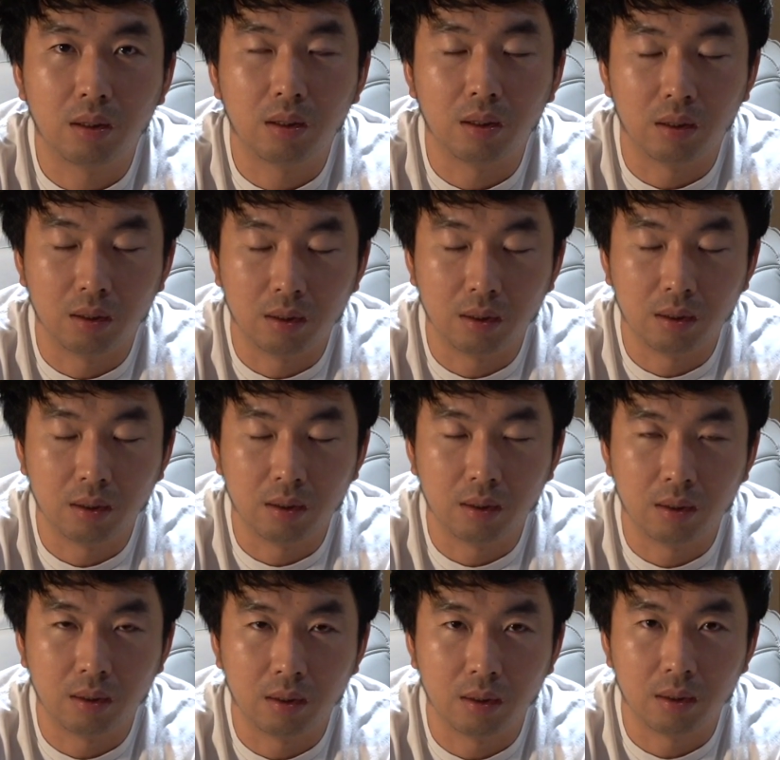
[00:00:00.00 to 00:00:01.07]

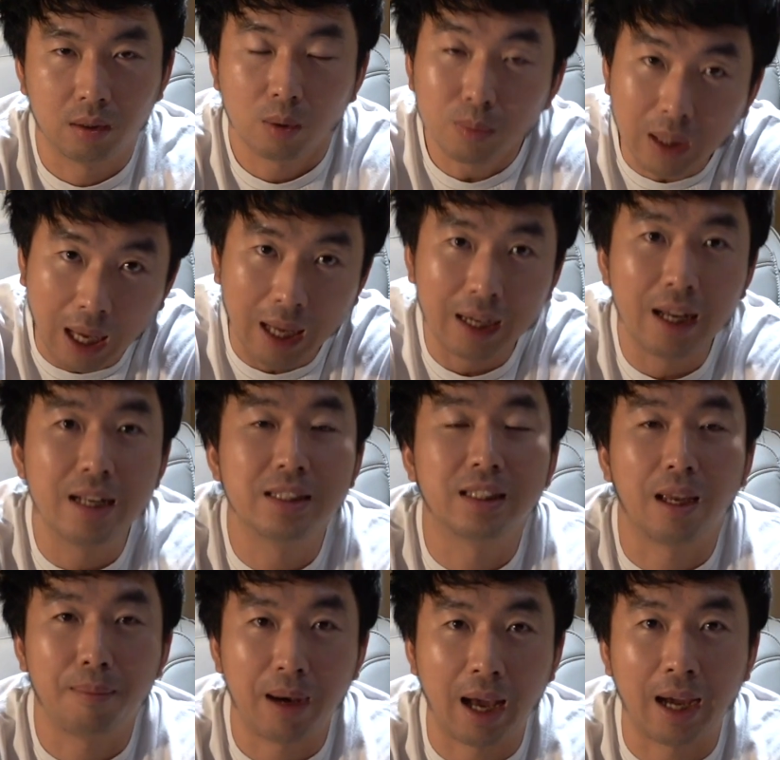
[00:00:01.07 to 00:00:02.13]
um, chúng ta nên
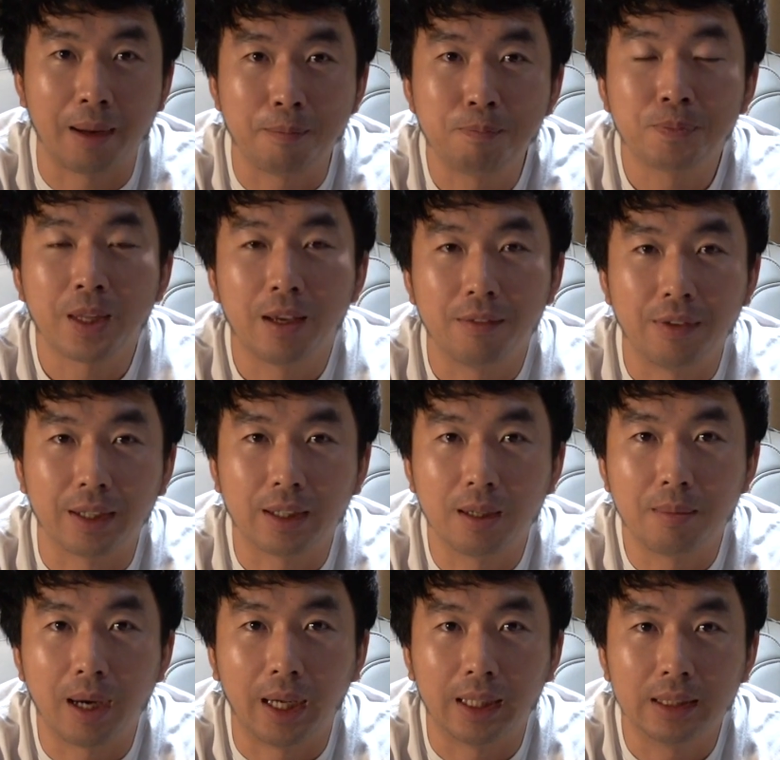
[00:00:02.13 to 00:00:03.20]
xem lại về cơ
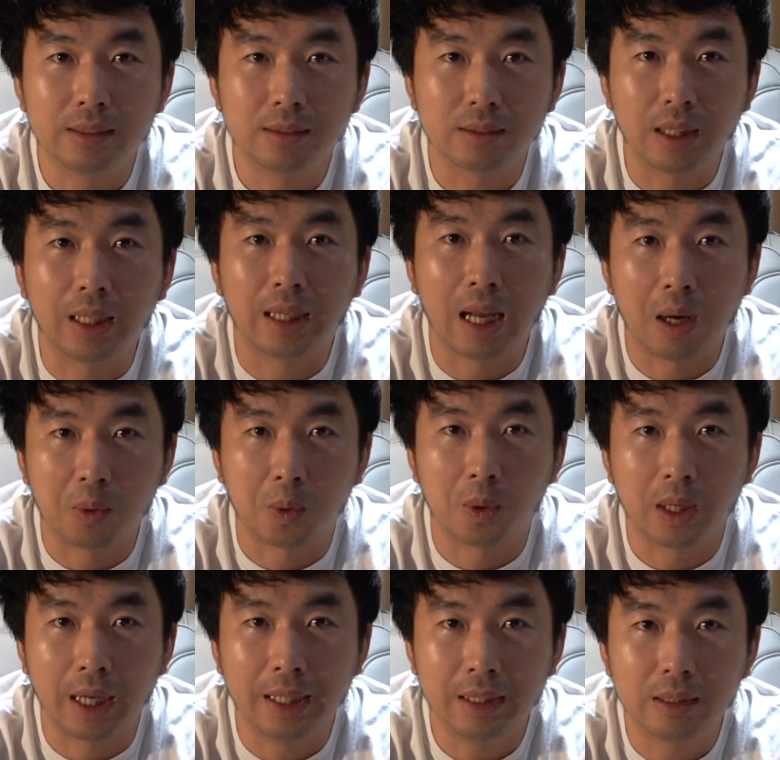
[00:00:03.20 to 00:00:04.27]
bản tiền nào của
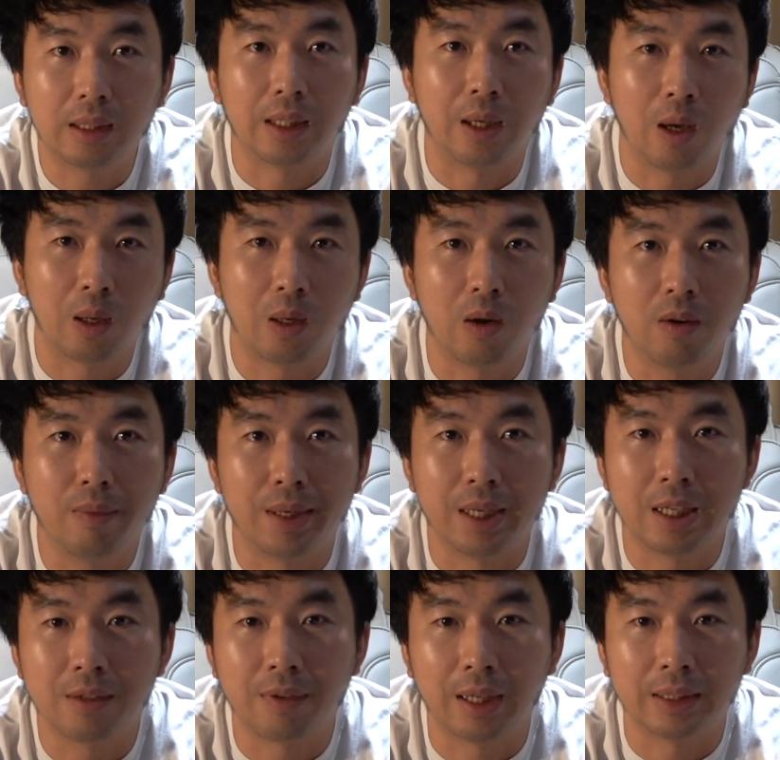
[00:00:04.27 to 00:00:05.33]
nấy thì đó, đối với mình là
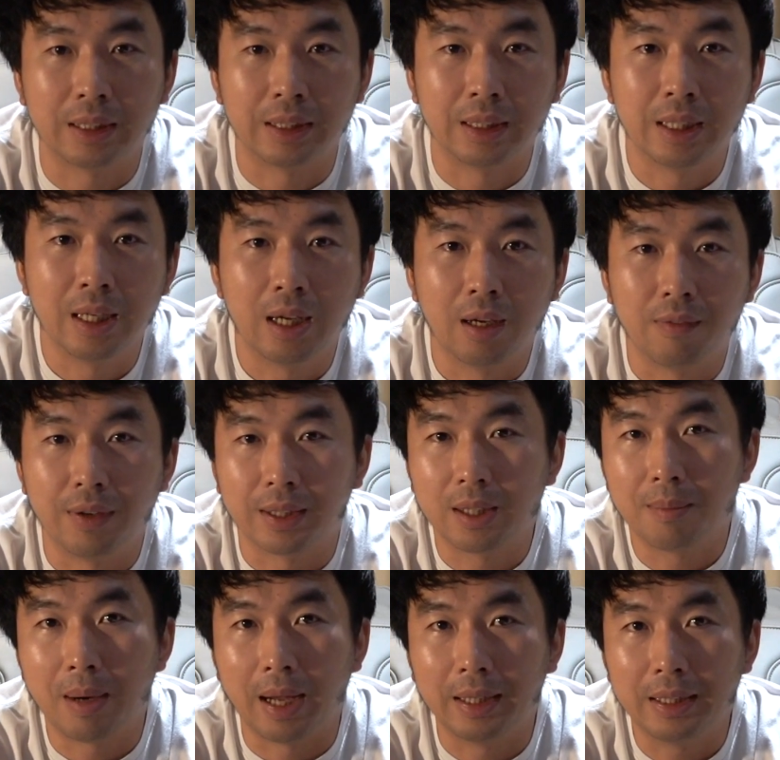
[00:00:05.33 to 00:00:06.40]
như vậy thì về cơ
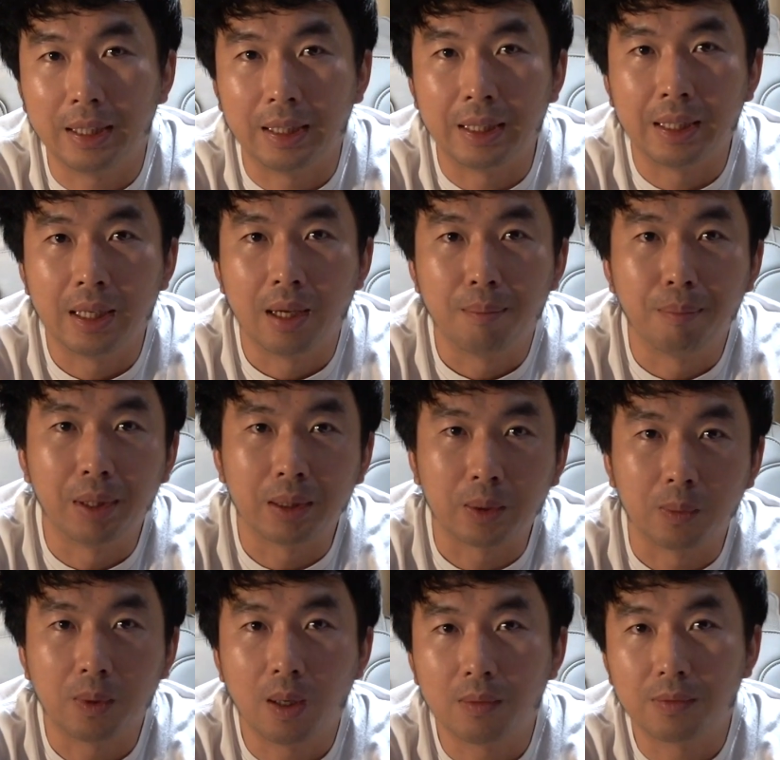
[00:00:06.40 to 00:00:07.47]
bản thì mình
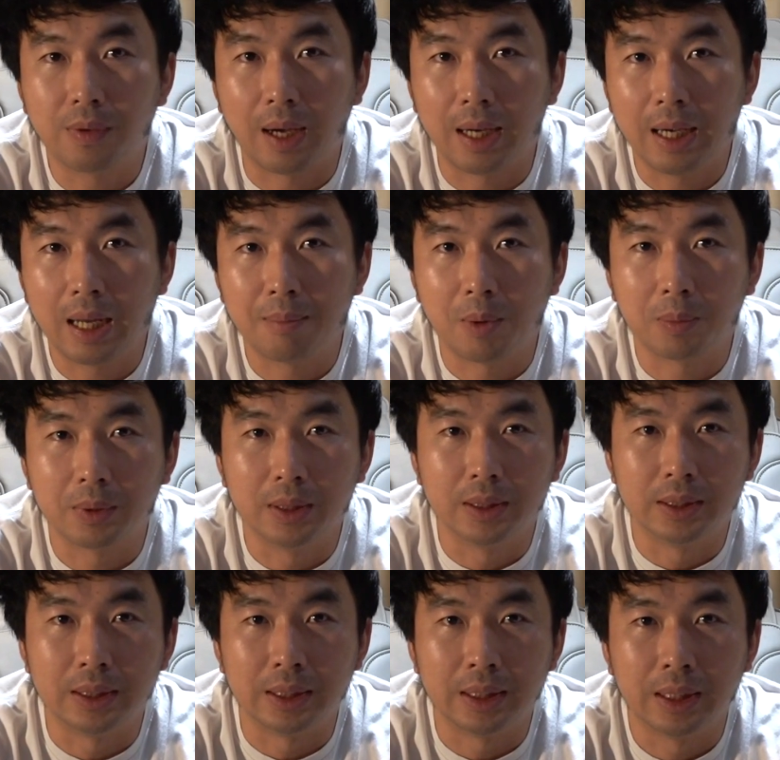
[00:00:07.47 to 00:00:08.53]
cũng không phải là một
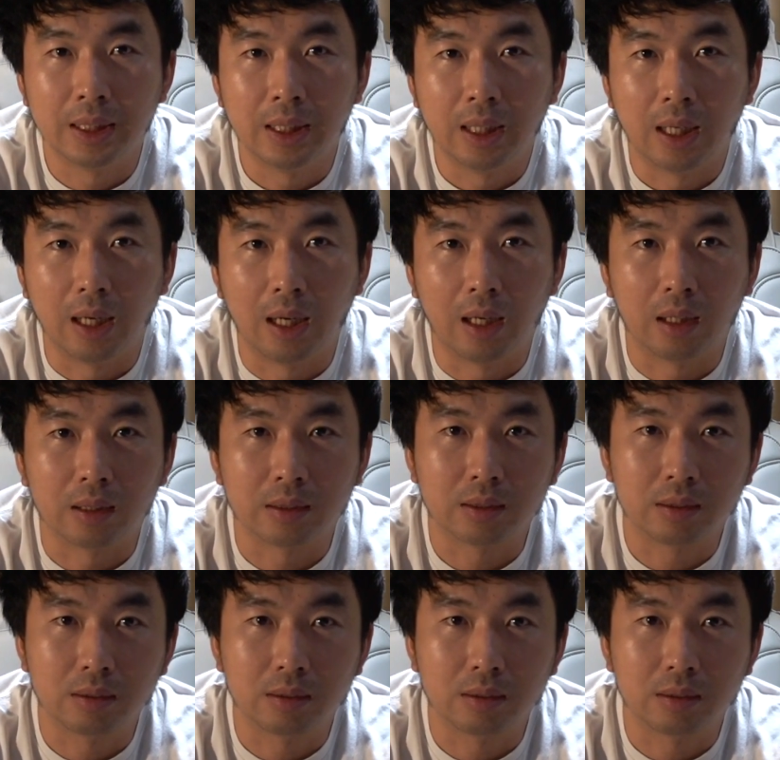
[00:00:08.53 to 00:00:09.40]
người uh,